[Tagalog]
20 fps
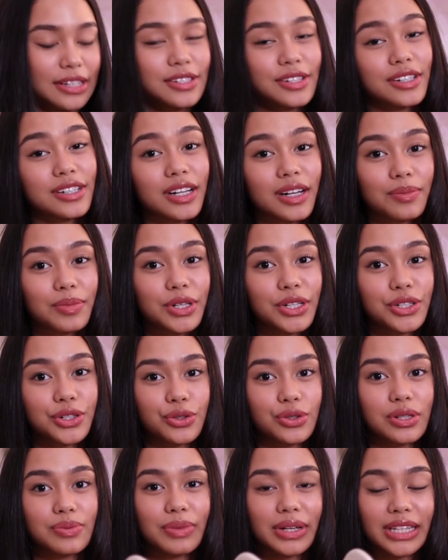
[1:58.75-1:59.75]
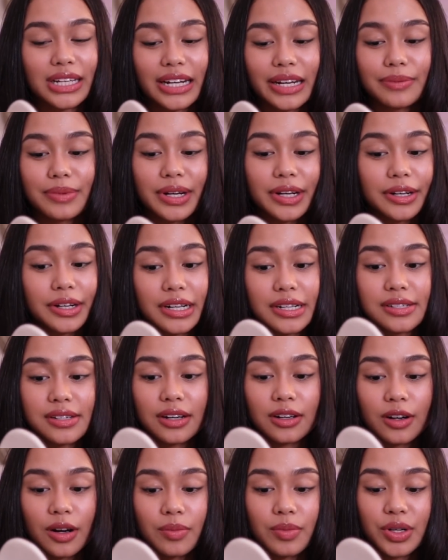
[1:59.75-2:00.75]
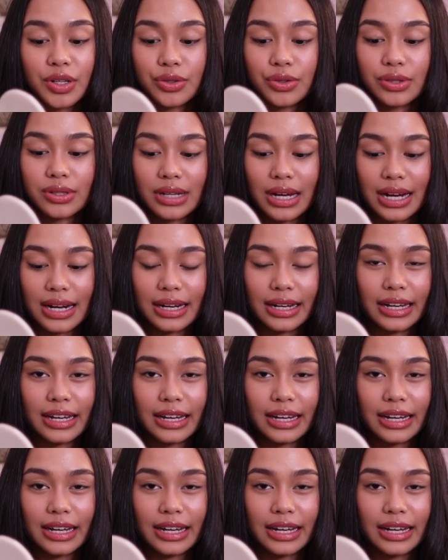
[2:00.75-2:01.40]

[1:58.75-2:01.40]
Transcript: Pati sa rubber shoes, madaling mag-crease ang rubber shoes sa